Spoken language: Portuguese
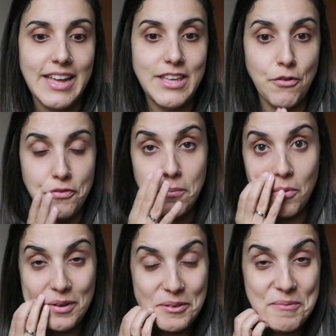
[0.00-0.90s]
E eu fui
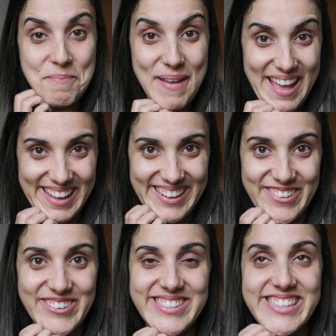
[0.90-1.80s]
muito bem,
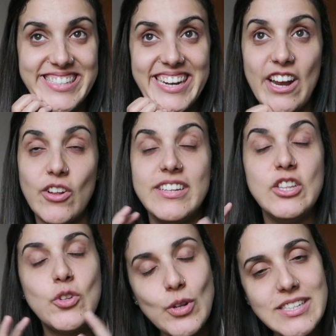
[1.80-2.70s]
eu consegui tirar nota em
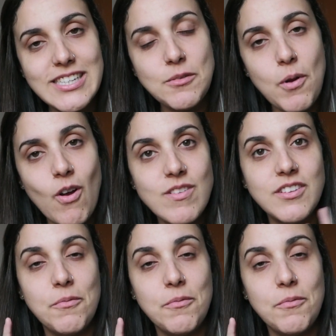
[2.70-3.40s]
todas as provas,